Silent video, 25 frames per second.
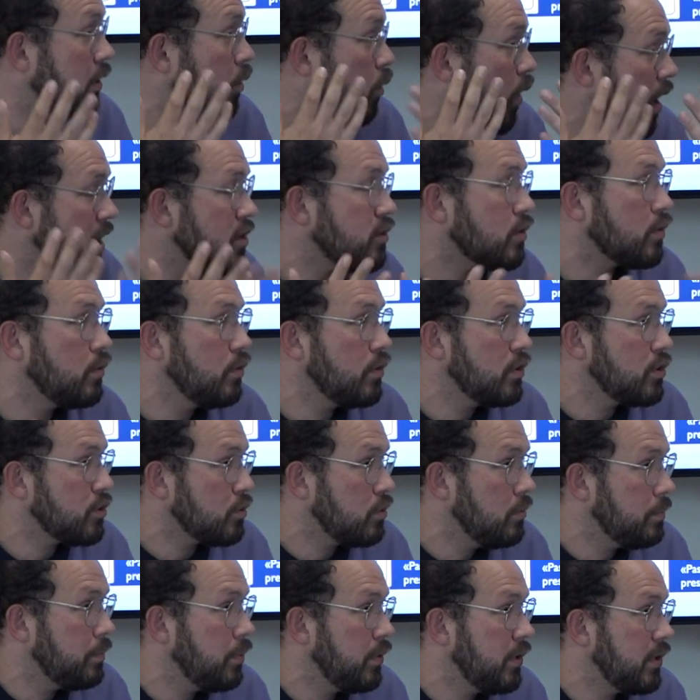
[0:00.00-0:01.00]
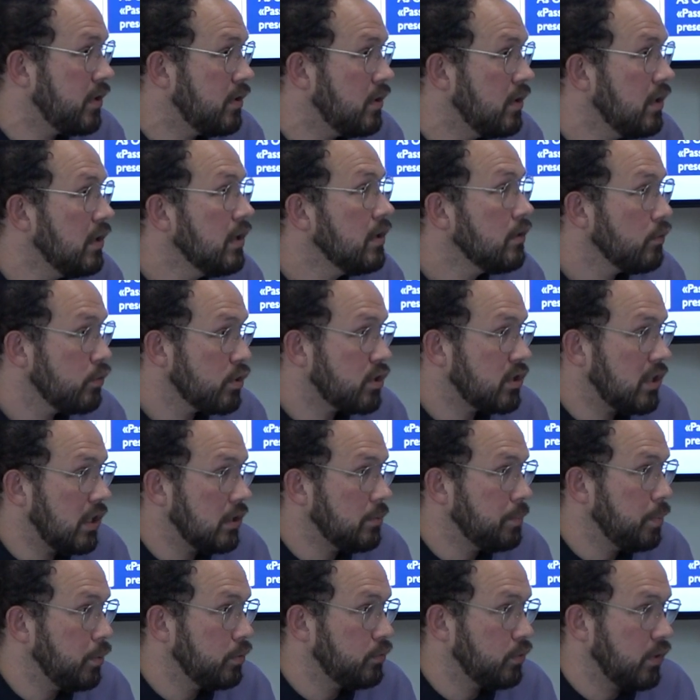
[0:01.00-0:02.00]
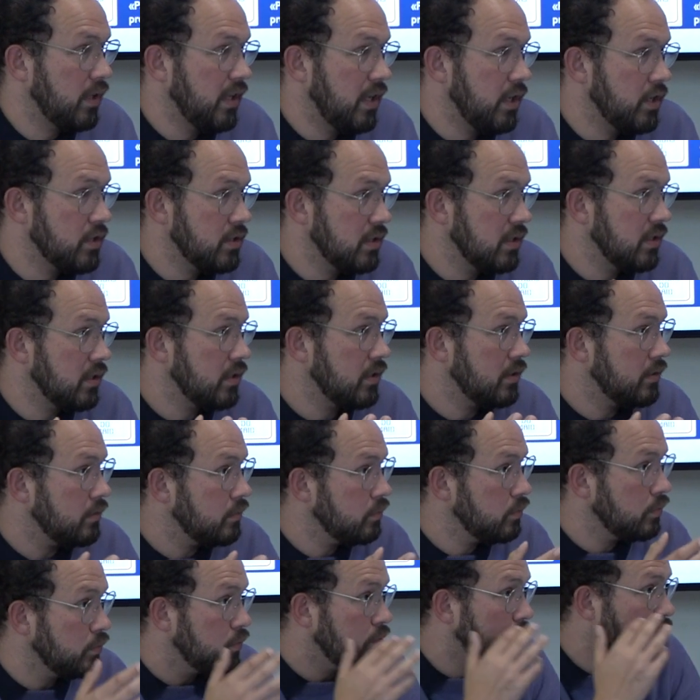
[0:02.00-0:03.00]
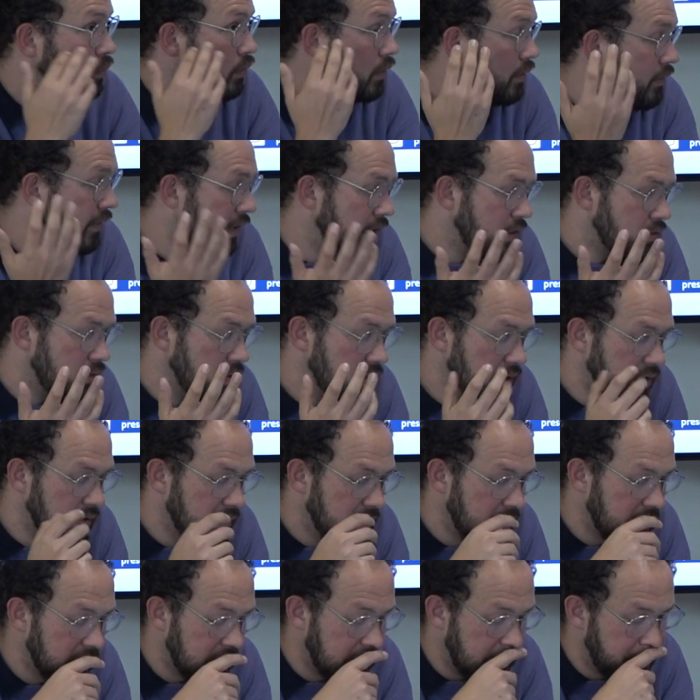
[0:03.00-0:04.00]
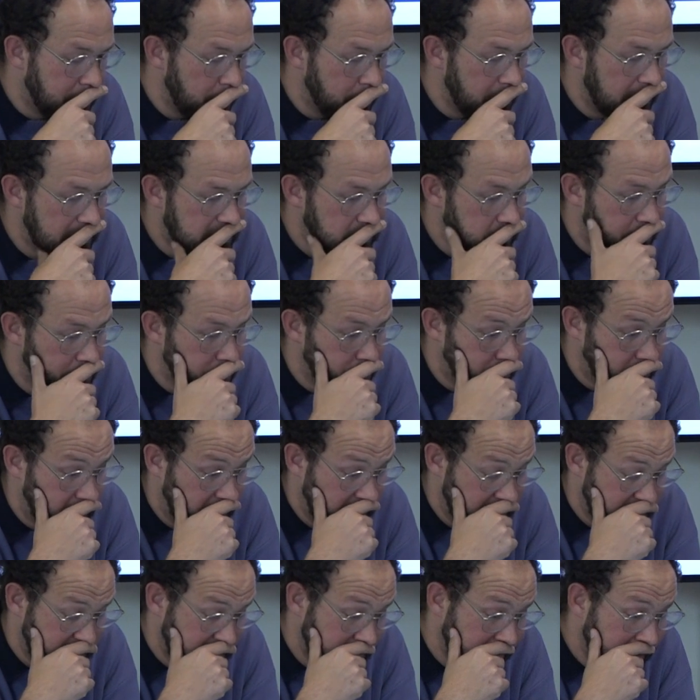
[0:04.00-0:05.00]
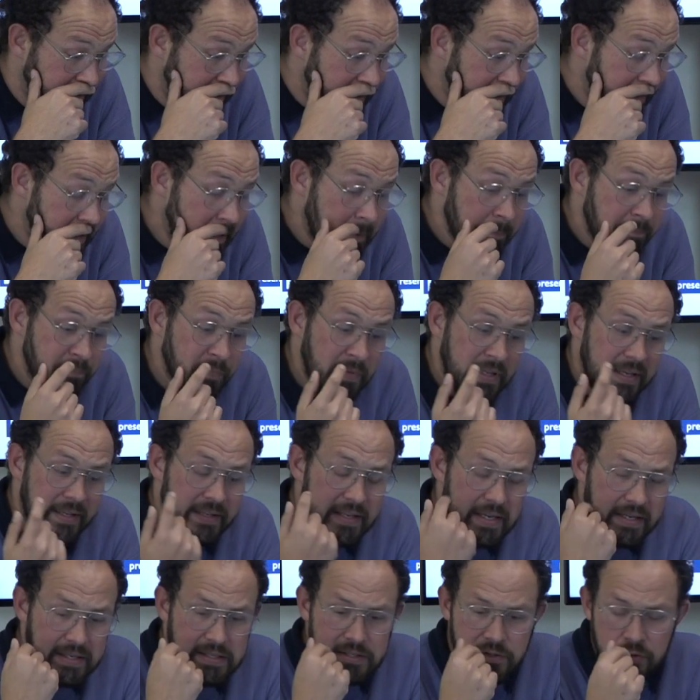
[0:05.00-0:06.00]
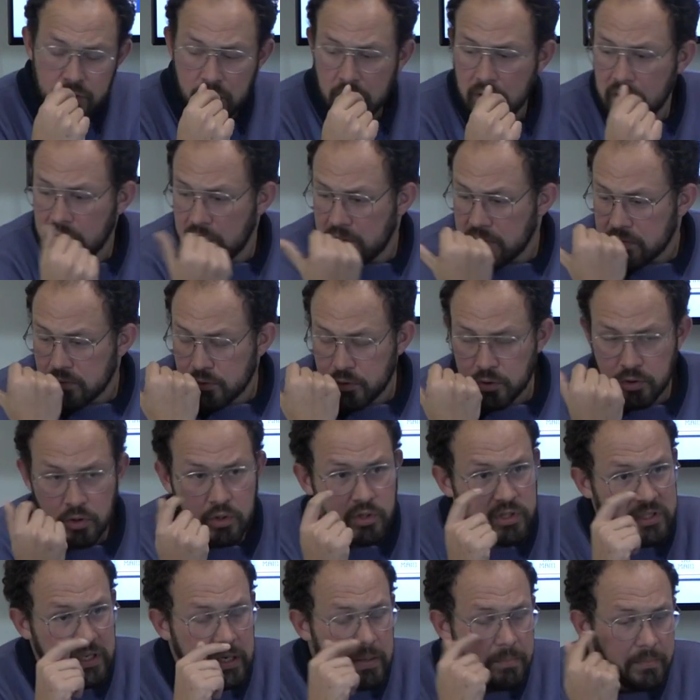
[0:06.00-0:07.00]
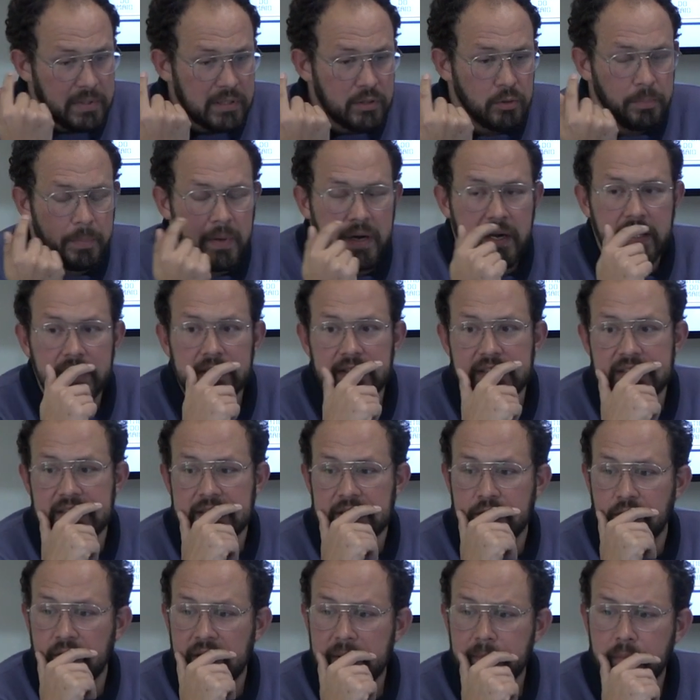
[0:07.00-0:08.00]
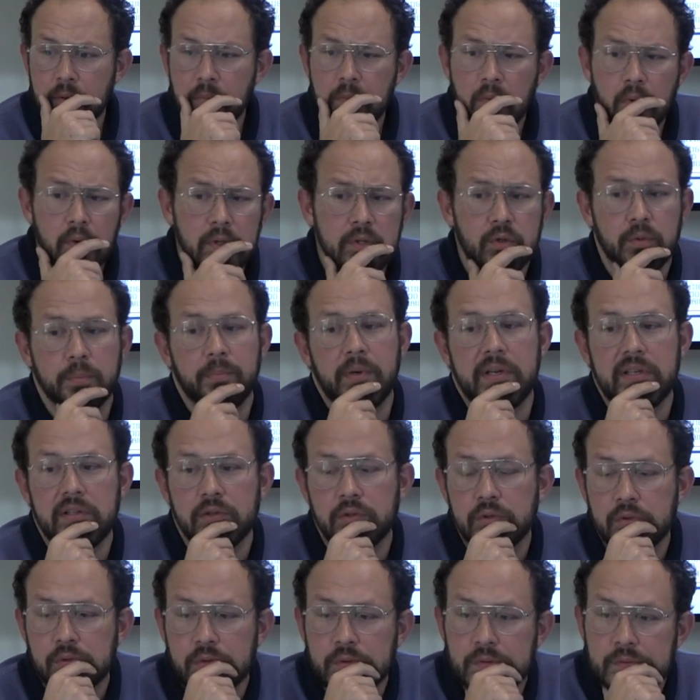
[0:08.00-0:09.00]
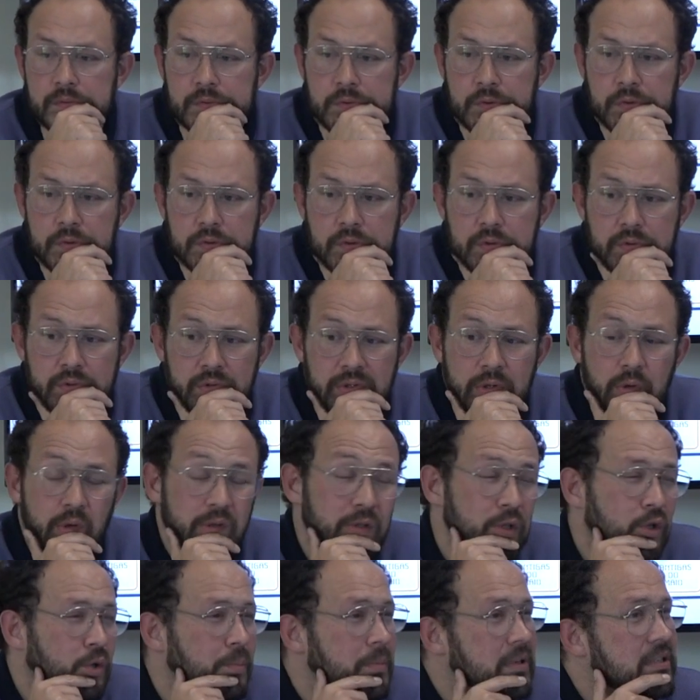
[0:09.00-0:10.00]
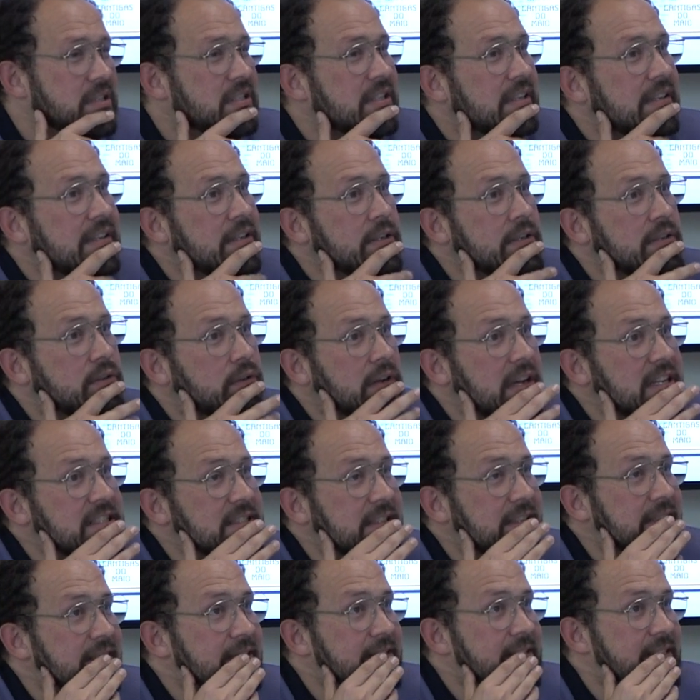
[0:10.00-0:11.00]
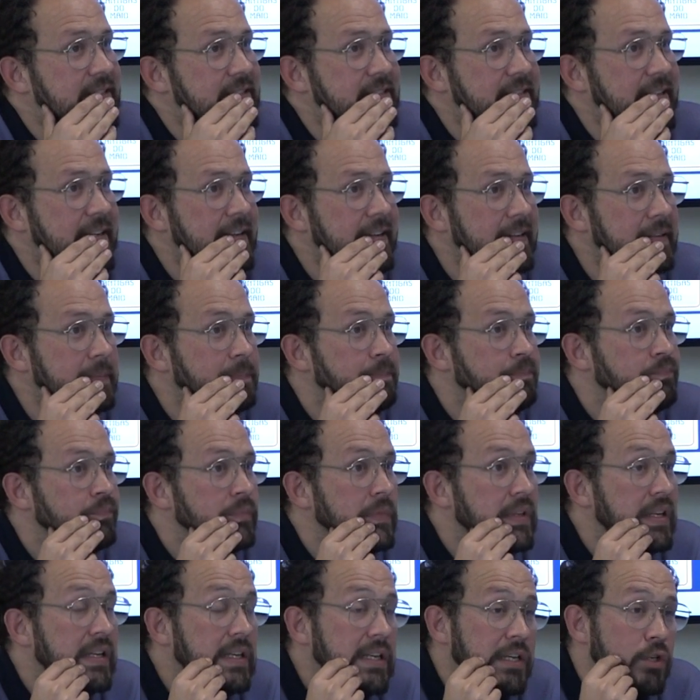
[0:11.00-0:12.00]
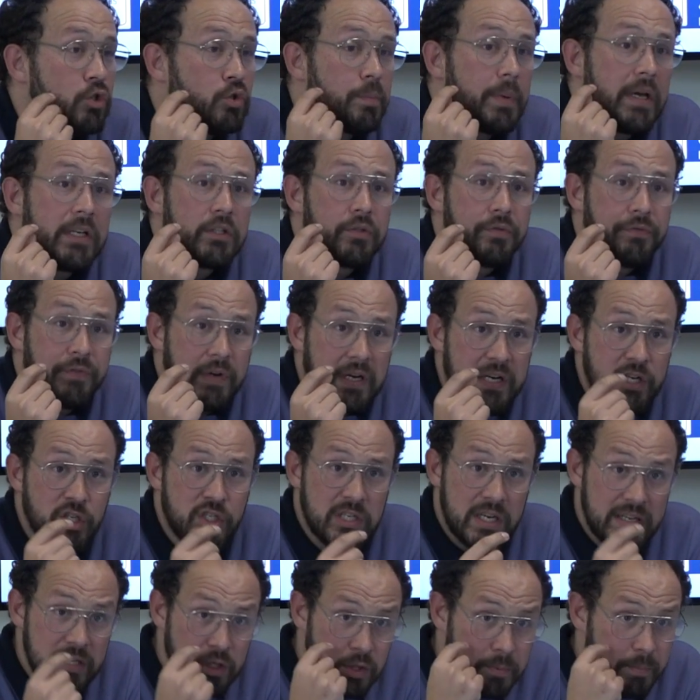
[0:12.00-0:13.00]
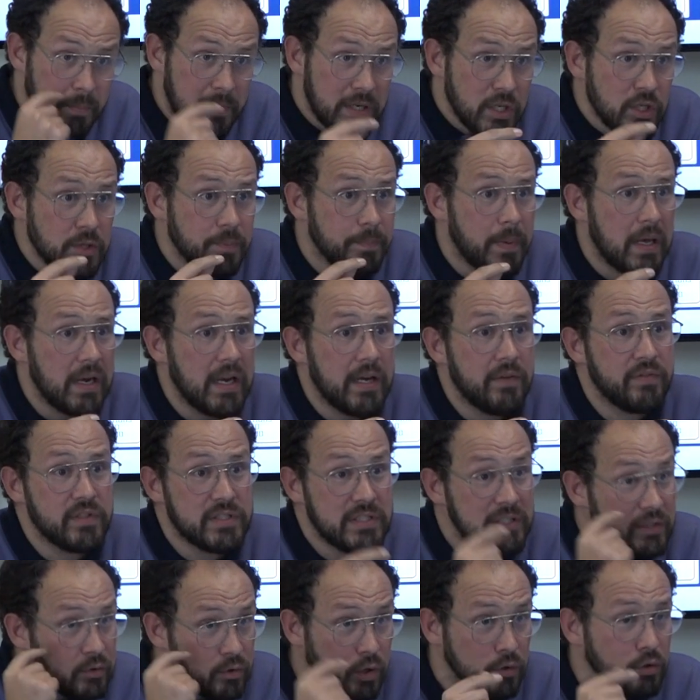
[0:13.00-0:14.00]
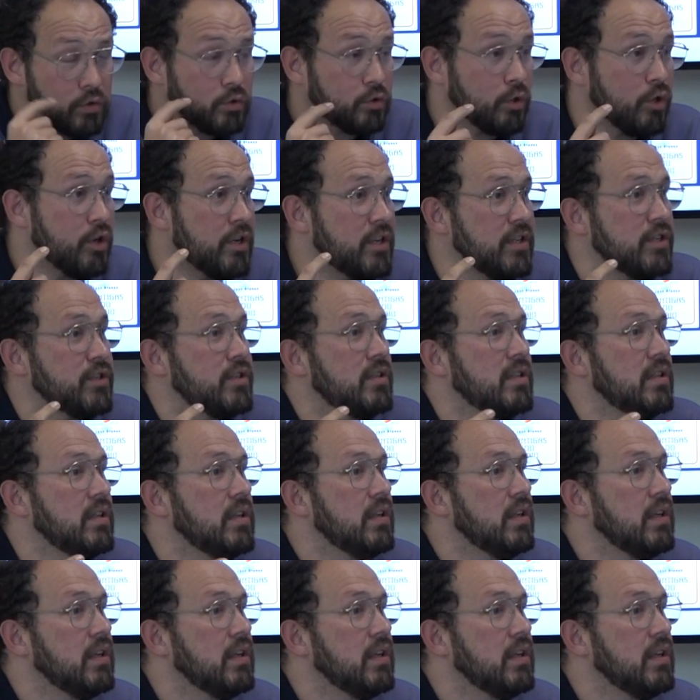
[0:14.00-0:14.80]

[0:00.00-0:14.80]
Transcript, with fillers: e quais cores compõem o Estado português, né? o, o universo da, da, da, população portuguesa. E aí, só, só já abrindo parênteses aqui, eu lembro muito bem do, do, de quando eu comecei a ler Casa Grande Senzala, e Gilberto Freire, já nas primeiras palavras introdutórias,